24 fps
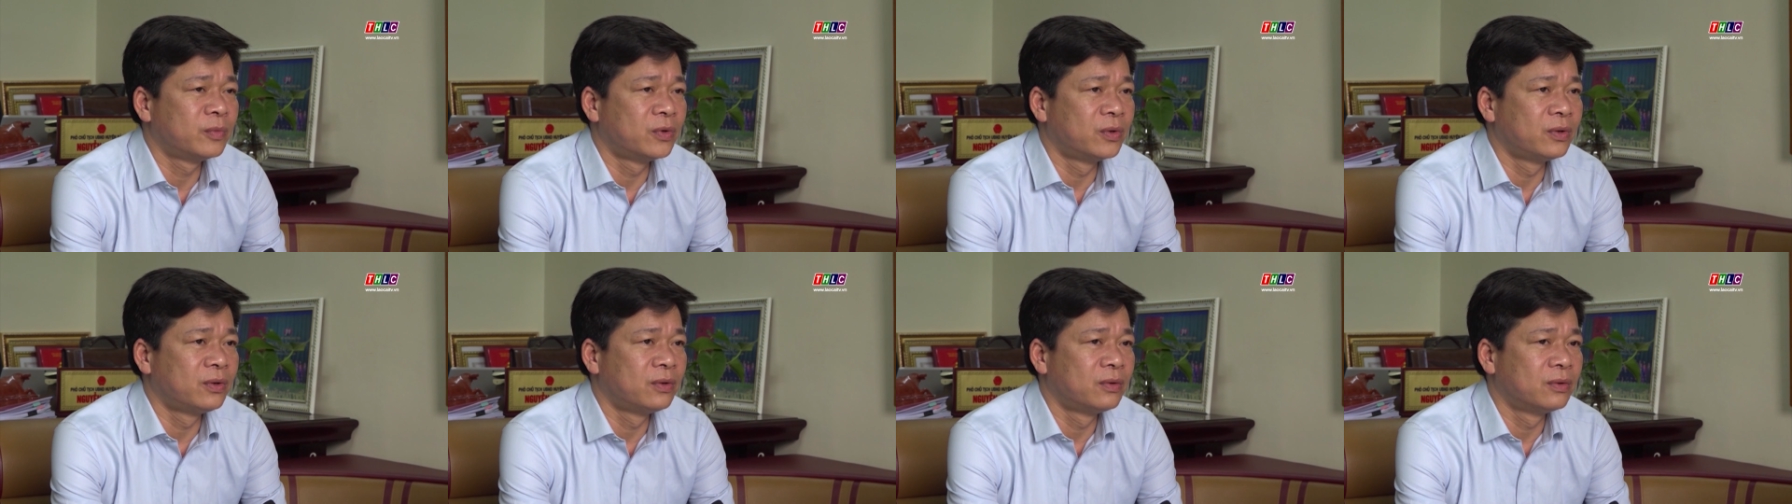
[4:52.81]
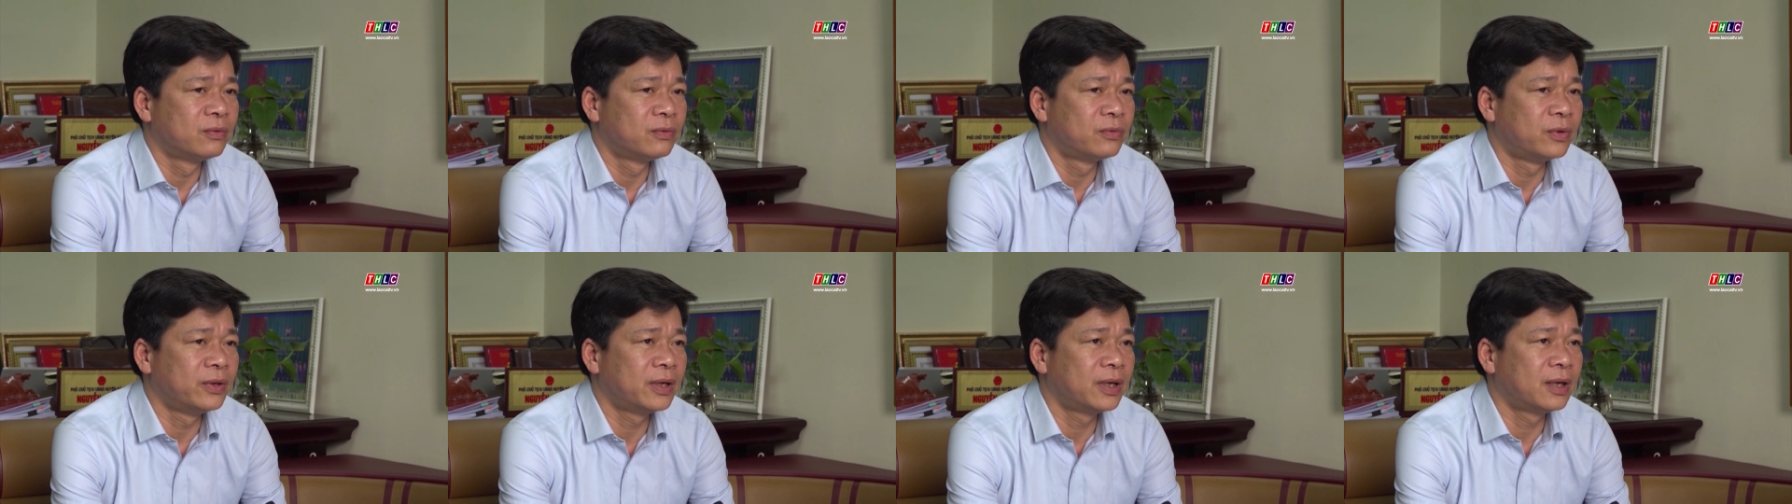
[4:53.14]
môn
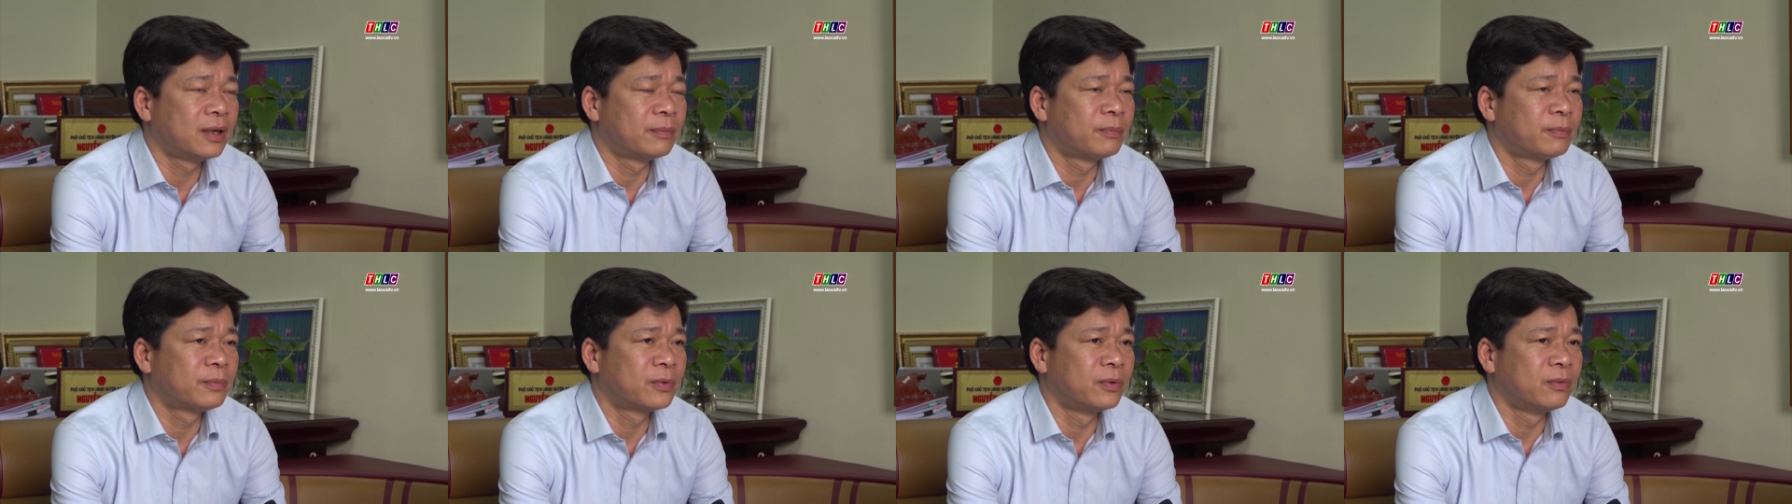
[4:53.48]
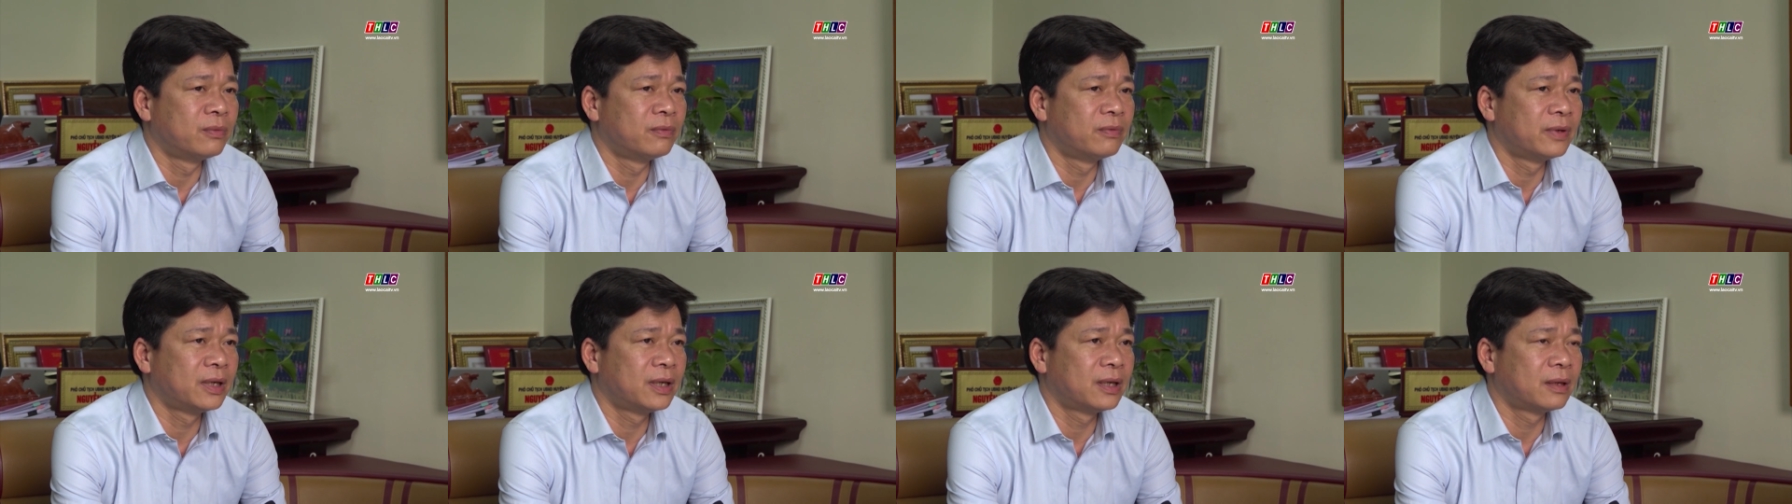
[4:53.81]
phối hợp
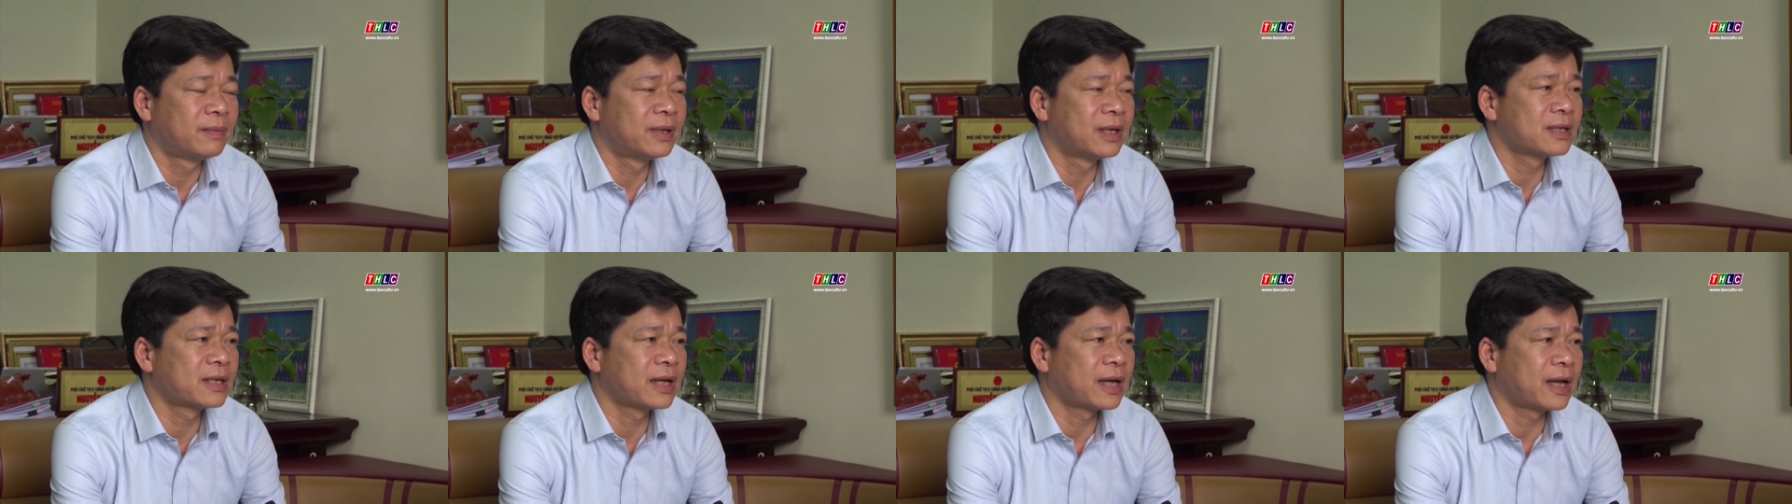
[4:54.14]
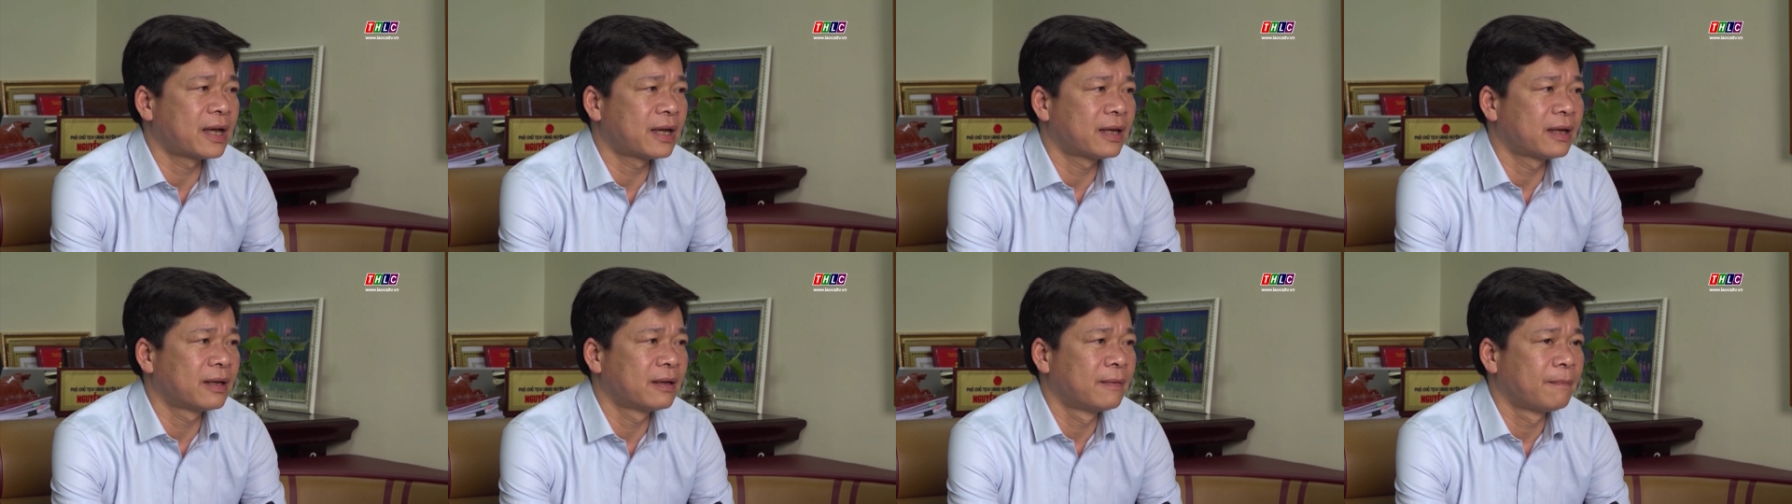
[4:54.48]
cùng với hợp tác xã